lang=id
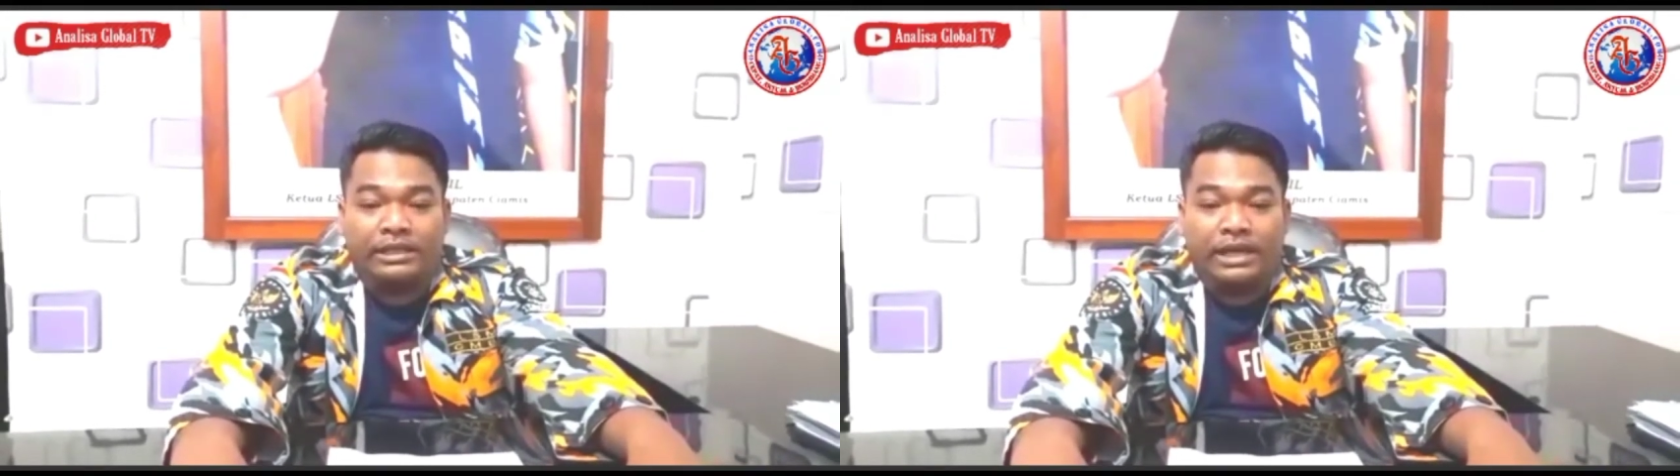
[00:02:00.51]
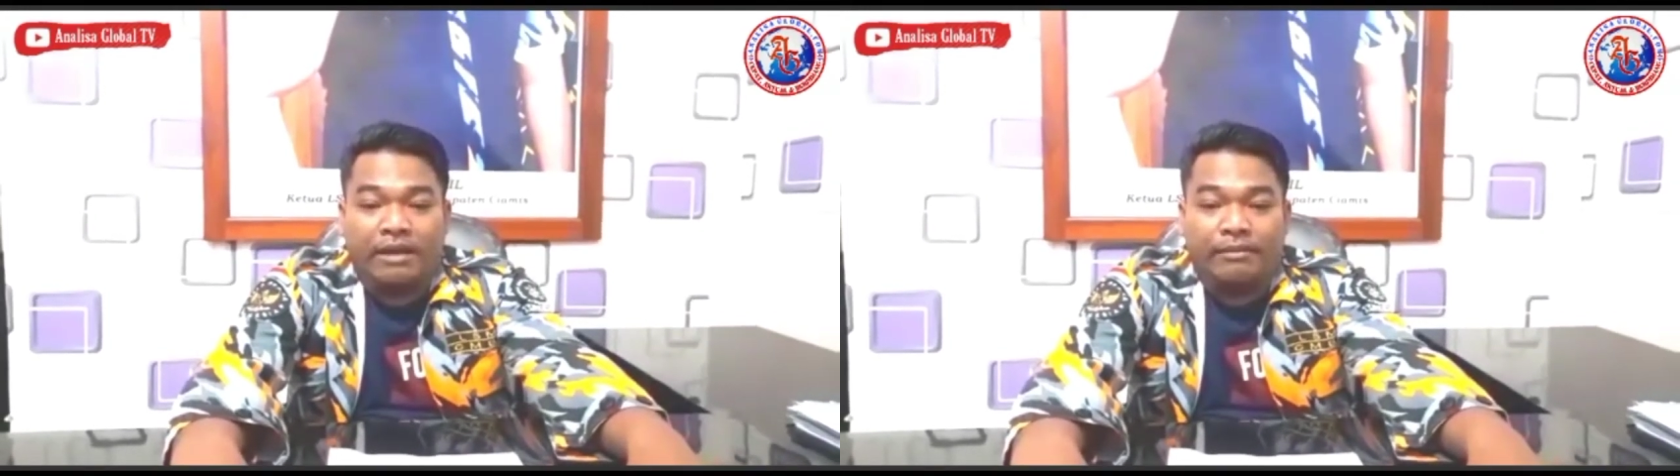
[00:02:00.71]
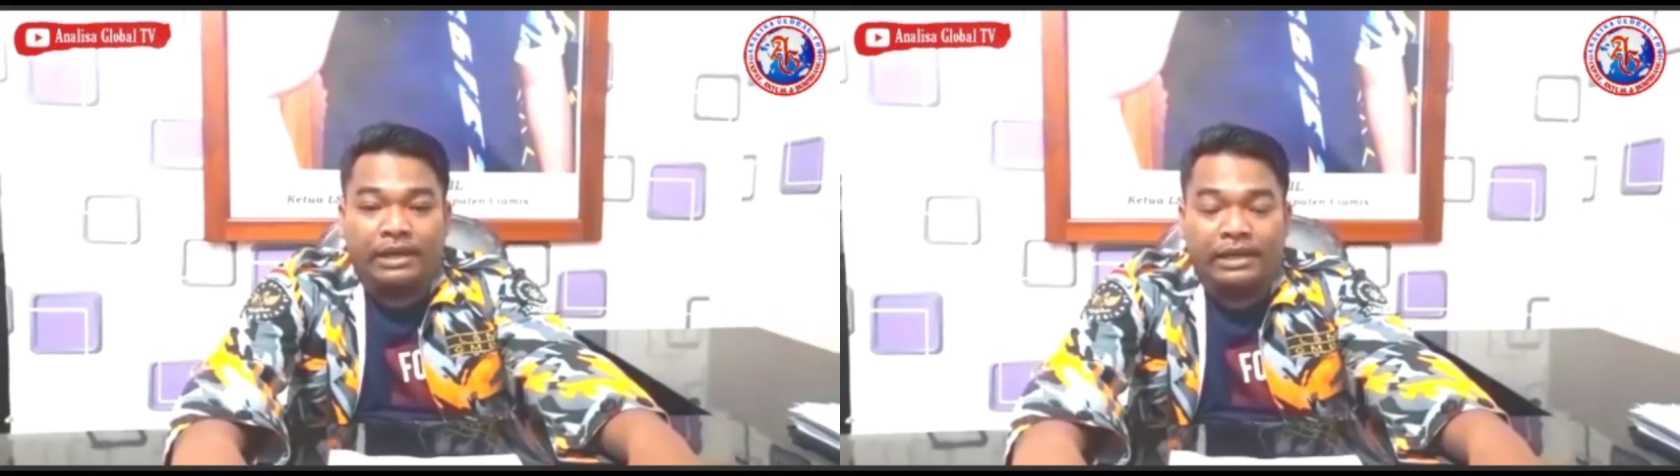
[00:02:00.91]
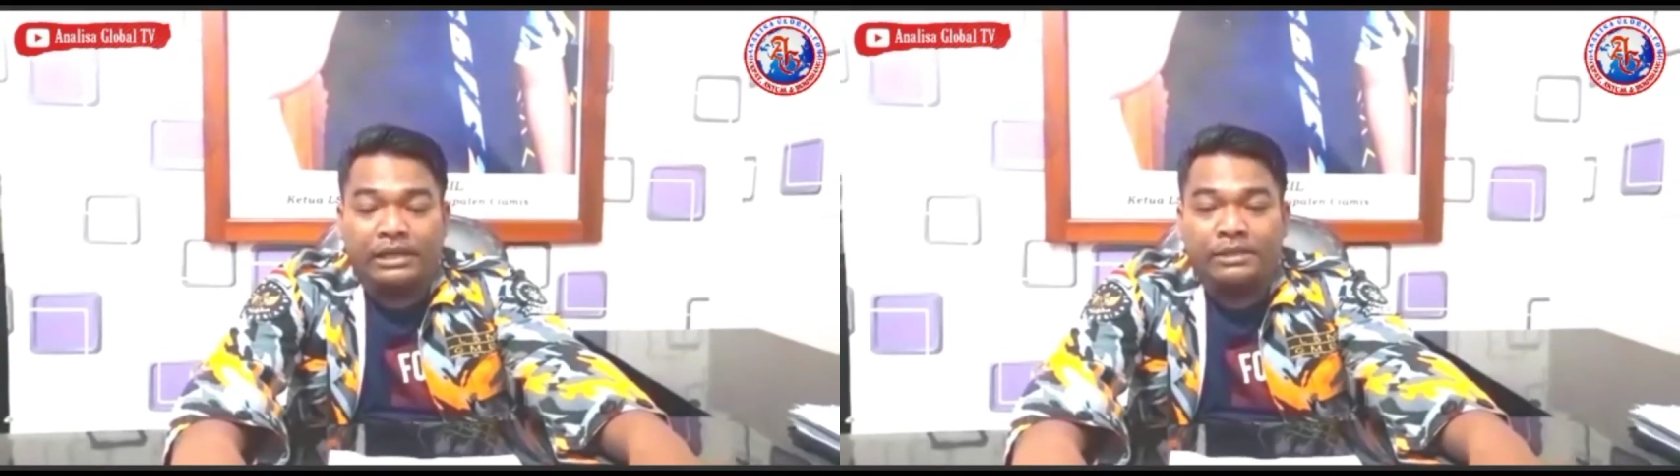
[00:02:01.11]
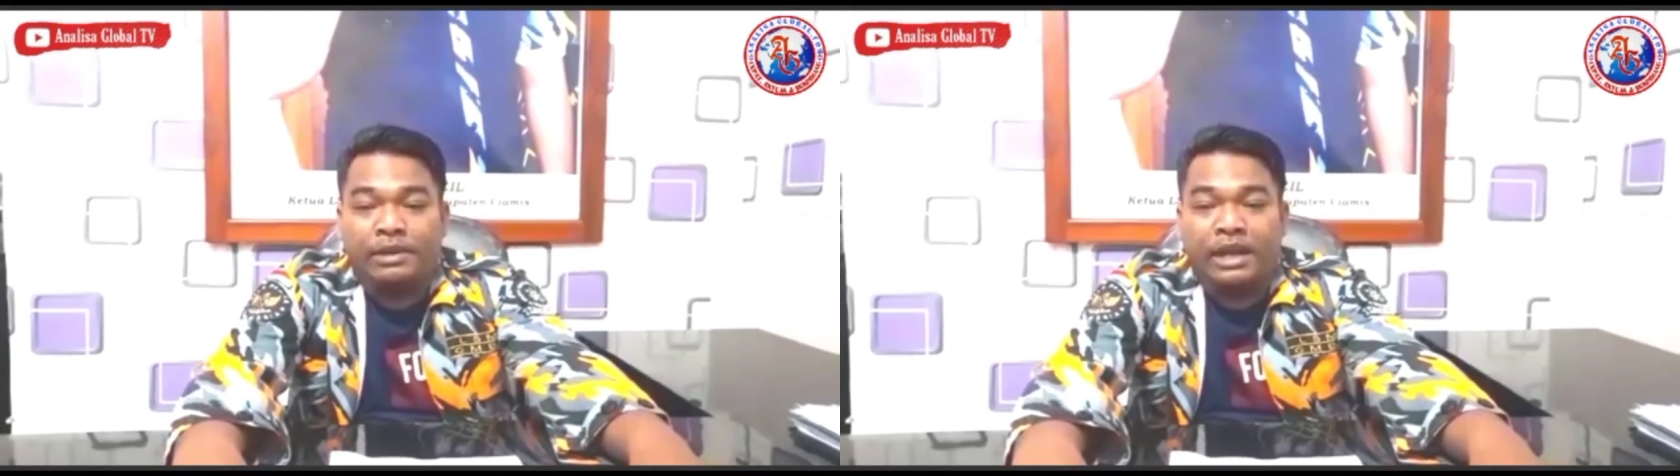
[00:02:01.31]

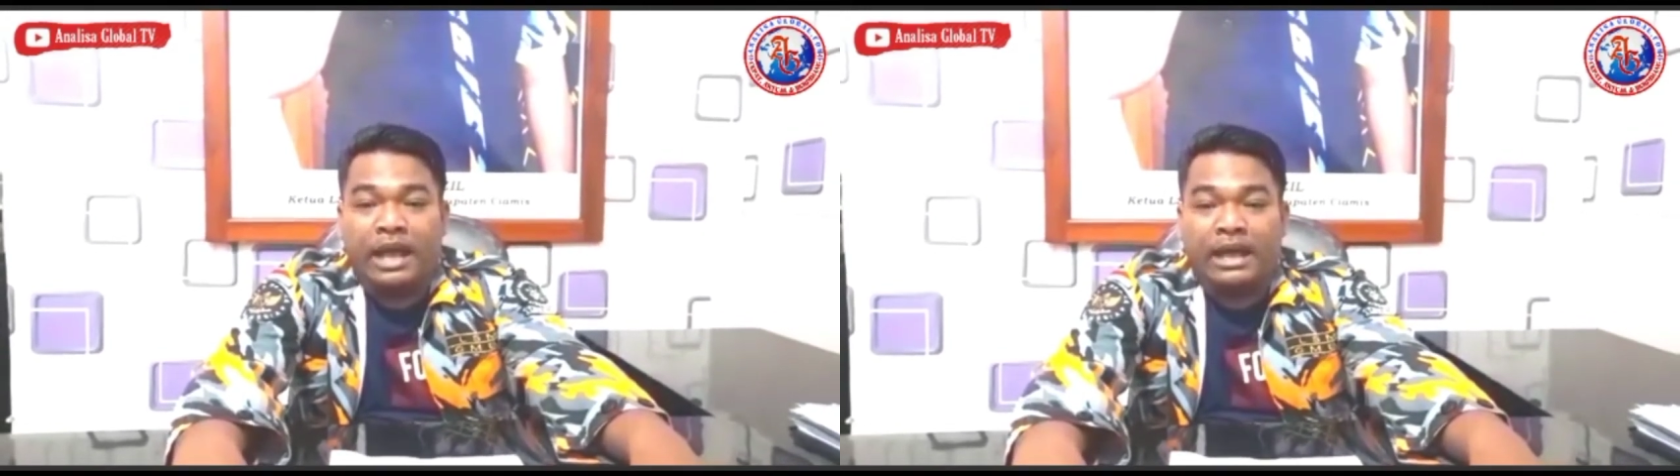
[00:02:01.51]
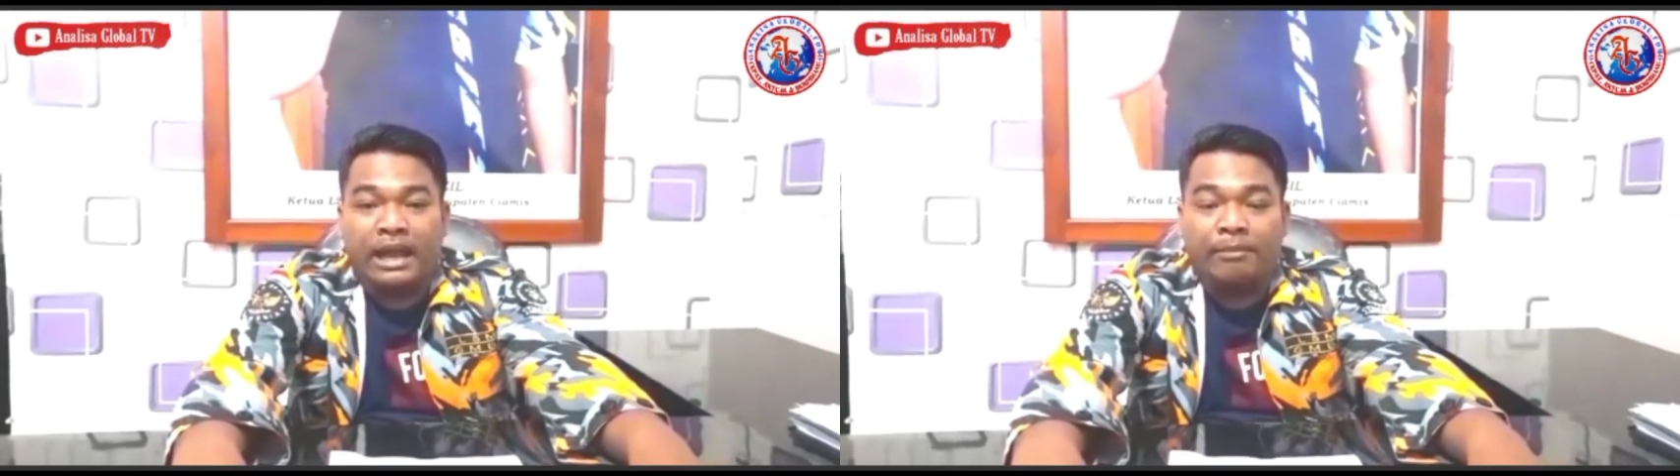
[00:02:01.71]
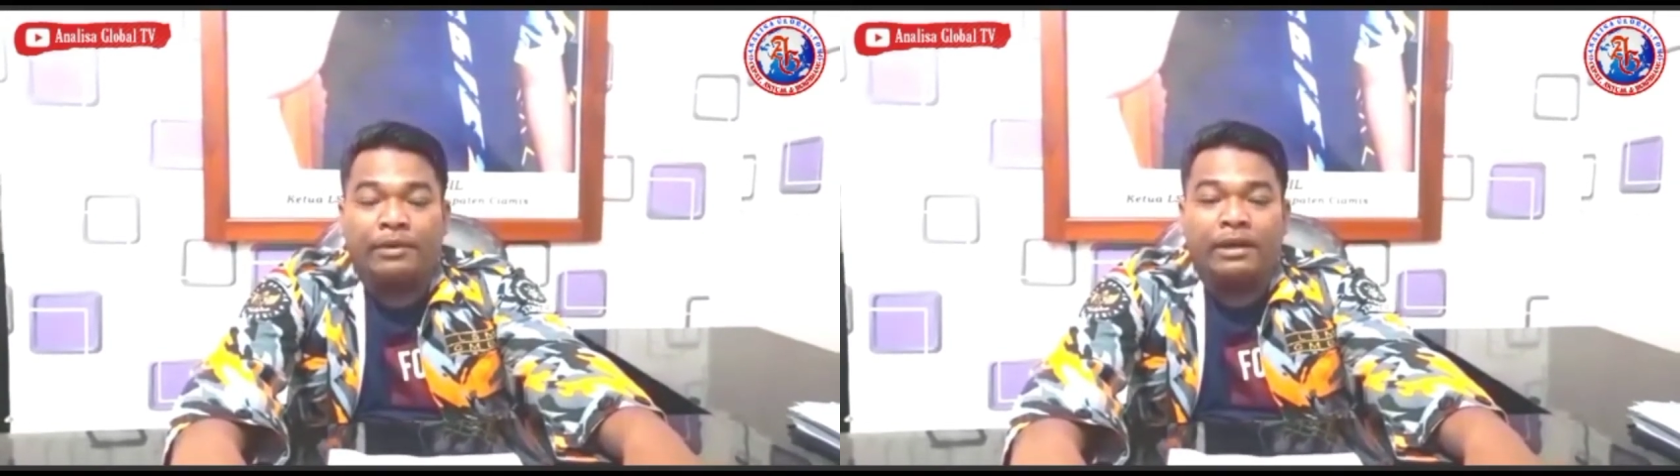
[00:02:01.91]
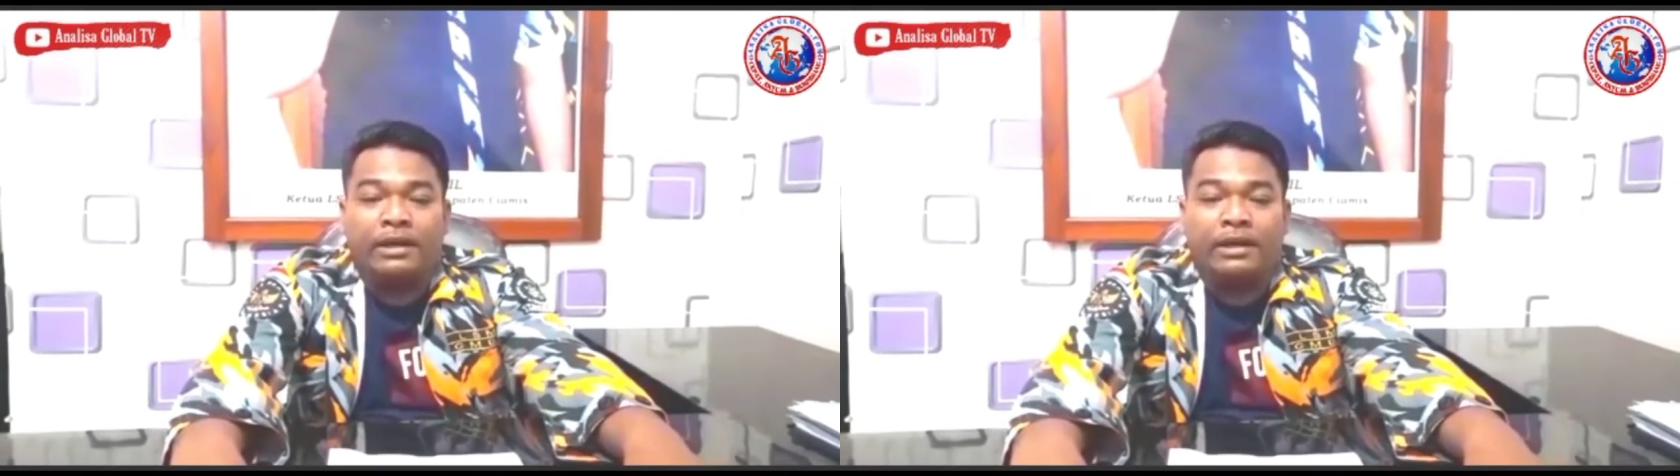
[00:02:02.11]
Ciamis berharap